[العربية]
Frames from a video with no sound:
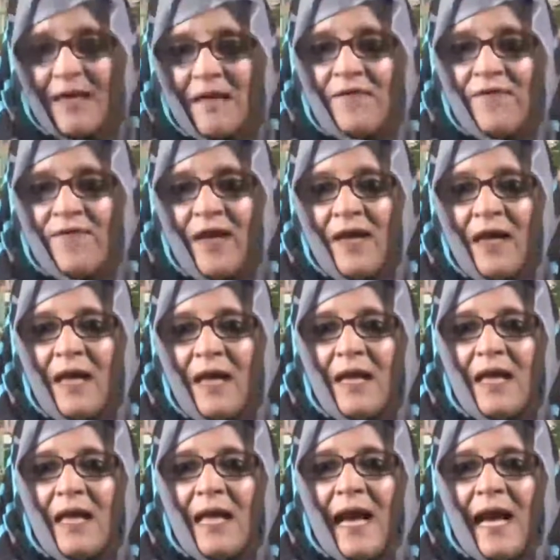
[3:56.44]

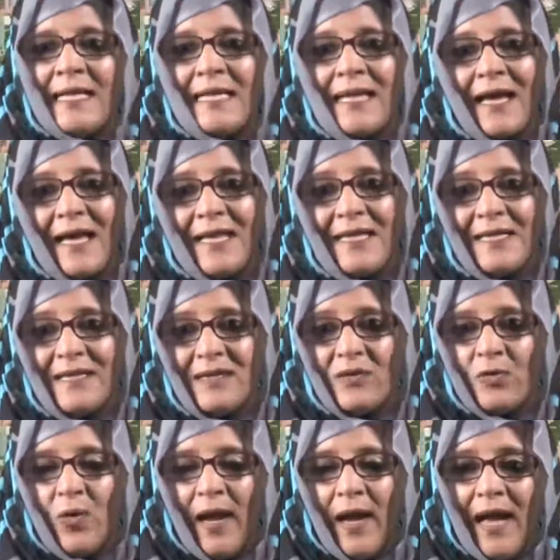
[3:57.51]
فعلى الأقل
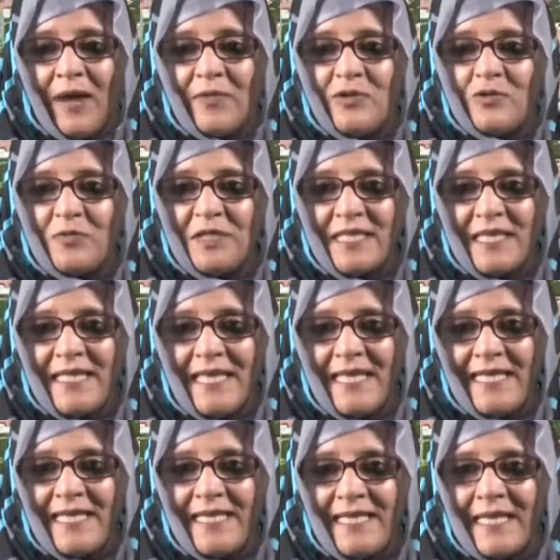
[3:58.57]
أحاول من
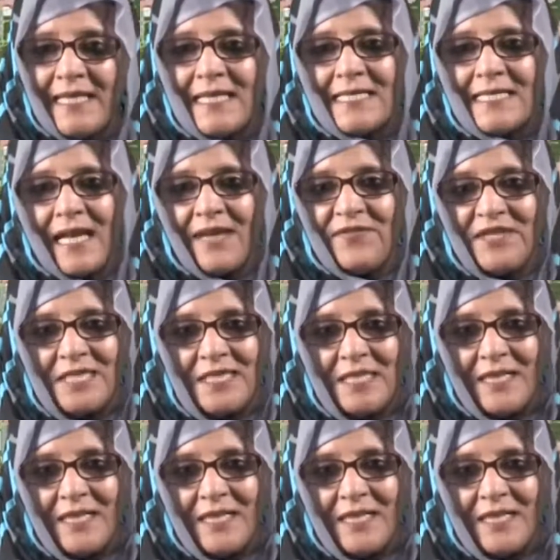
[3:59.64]
جديد أن أزرع في الشعر